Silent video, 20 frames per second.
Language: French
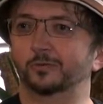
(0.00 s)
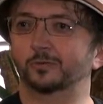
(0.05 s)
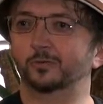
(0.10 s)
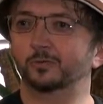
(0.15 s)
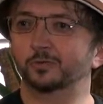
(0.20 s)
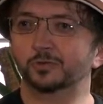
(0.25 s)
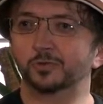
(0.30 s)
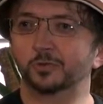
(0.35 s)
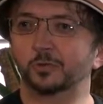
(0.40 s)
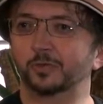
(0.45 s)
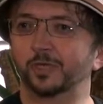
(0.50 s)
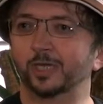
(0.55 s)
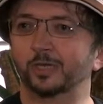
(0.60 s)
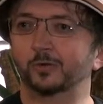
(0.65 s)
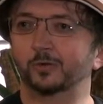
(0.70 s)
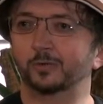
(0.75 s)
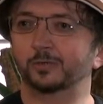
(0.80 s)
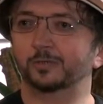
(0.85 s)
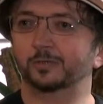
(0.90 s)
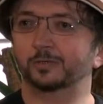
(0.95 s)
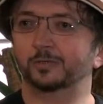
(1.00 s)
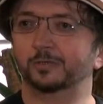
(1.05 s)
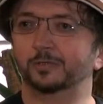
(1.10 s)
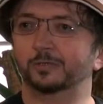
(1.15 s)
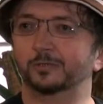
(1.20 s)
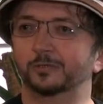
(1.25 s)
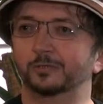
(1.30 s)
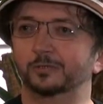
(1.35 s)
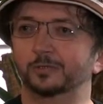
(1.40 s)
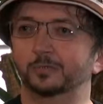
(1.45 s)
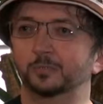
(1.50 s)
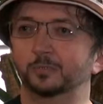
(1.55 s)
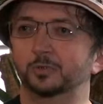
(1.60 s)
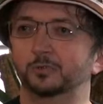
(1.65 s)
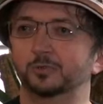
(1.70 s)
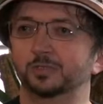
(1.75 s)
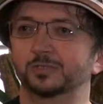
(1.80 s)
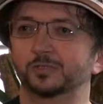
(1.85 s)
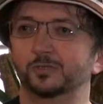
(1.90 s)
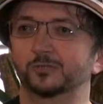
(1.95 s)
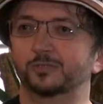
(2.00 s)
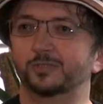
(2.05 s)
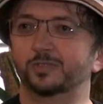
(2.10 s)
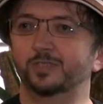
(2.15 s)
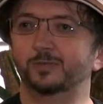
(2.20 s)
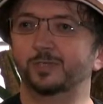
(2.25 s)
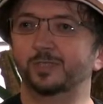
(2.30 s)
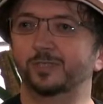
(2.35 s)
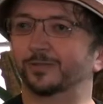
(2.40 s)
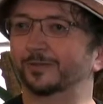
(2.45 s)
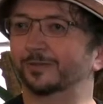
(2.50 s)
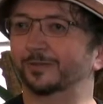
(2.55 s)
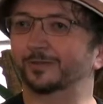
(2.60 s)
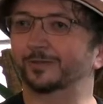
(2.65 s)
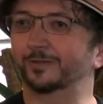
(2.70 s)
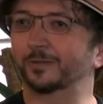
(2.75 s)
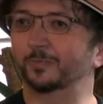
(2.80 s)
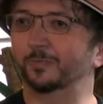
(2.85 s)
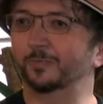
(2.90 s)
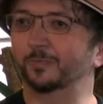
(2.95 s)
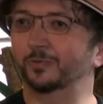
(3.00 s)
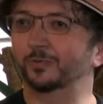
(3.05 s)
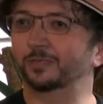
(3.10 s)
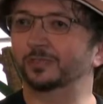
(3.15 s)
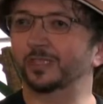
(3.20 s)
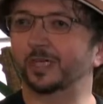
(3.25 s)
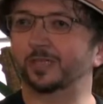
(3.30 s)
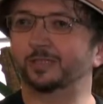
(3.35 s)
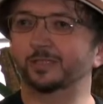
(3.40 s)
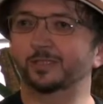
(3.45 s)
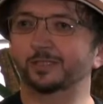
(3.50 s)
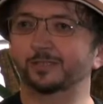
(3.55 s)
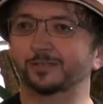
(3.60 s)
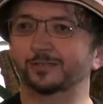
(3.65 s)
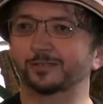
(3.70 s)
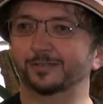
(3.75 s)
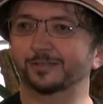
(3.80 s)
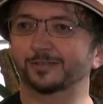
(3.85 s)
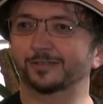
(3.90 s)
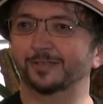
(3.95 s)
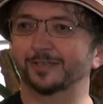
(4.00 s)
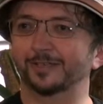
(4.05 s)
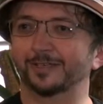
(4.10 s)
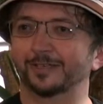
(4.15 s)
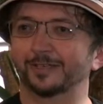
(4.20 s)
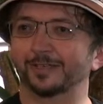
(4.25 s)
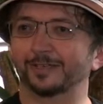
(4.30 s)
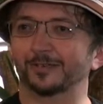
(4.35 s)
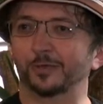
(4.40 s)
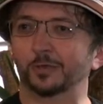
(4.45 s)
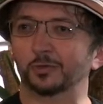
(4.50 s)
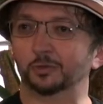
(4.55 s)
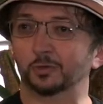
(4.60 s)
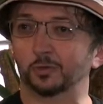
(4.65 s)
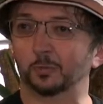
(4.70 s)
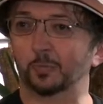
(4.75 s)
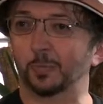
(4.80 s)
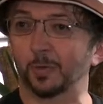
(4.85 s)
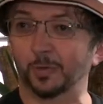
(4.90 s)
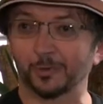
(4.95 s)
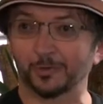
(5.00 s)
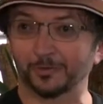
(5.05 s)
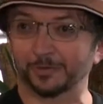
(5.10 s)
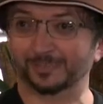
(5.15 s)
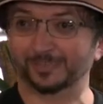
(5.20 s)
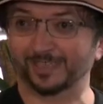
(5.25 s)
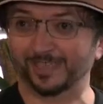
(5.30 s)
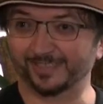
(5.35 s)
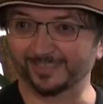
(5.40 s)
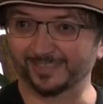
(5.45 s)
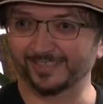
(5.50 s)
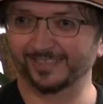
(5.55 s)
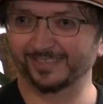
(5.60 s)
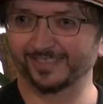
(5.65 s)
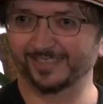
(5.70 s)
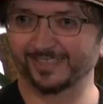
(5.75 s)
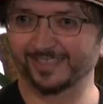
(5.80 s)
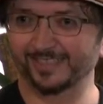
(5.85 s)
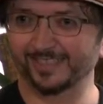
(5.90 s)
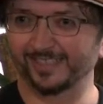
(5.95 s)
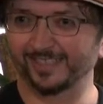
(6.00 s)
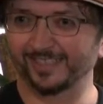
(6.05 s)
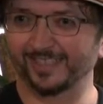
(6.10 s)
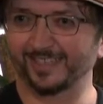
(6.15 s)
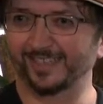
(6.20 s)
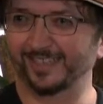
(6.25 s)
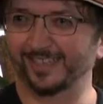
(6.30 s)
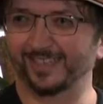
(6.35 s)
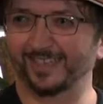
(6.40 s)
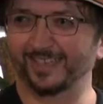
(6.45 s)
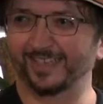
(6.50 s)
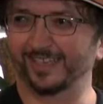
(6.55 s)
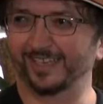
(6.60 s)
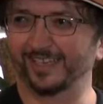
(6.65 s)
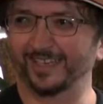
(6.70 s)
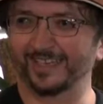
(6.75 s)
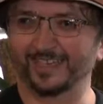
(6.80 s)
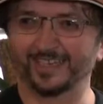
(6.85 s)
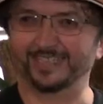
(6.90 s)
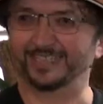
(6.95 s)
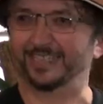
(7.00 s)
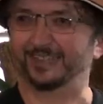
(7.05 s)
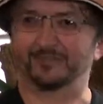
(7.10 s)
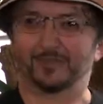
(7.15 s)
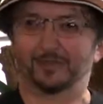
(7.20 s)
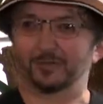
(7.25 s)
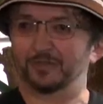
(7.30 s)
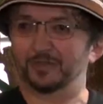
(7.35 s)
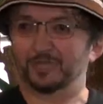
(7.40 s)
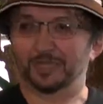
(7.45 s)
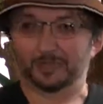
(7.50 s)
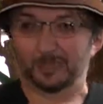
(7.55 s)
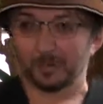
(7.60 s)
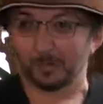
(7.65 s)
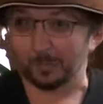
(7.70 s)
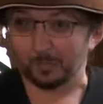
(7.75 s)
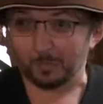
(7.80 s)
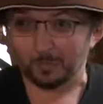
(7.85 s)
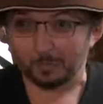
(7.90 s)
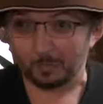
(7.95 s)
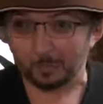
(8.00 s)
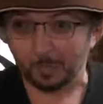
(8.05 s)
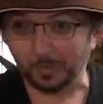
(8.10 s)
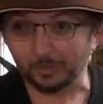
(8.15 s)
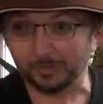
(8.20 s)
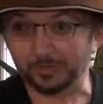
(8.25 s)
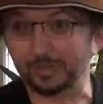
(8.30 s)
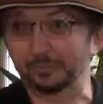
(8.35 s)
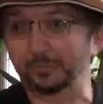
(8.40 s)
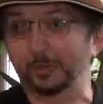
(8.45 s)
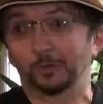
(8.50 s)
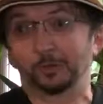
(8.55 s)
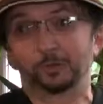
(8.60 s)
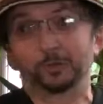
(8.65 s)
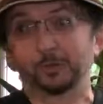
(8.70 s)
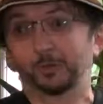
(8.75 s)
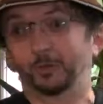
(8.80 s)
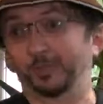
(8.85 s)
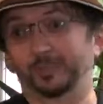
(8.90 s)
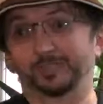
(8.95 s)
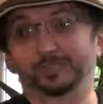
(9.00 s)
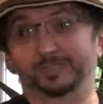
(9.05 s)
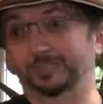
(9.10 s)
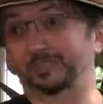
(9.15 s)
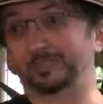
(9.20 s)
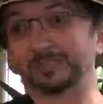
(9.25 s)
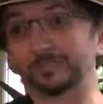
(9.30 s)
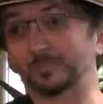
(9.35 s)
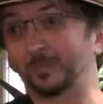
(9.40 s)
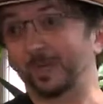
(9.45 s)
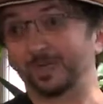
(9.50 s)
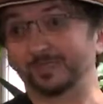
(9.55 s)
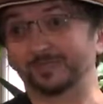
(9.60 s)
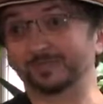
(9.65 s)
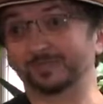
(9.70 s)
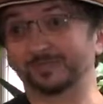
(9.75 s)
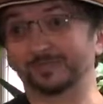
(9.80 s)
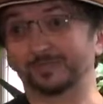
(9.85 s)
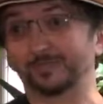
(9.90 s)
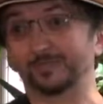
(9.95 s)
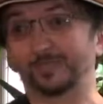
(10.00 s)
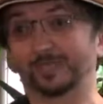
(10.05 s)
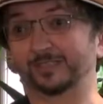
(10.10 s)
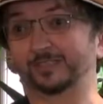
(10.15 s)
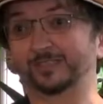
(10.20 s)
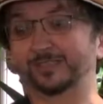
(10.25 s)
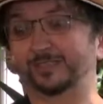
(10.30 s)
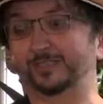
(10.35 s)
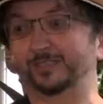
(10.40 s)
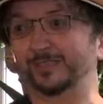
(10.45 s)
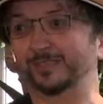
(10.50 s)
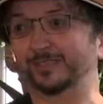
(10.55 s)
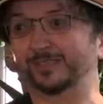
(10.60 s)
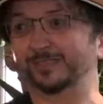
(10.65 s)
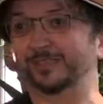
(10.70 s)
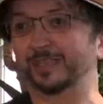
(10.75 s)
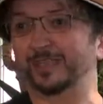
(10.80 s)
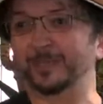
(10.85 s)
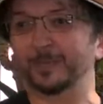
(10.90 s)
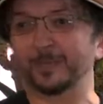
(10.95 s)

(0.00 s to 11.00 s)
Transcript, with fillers: D'une seconde à l'autre, je me suis senti euh, comme une sardine euh, dans son banc de sardines et, j'avais envie d'être emporté par le courant. Et c'est ce qui se passe parce que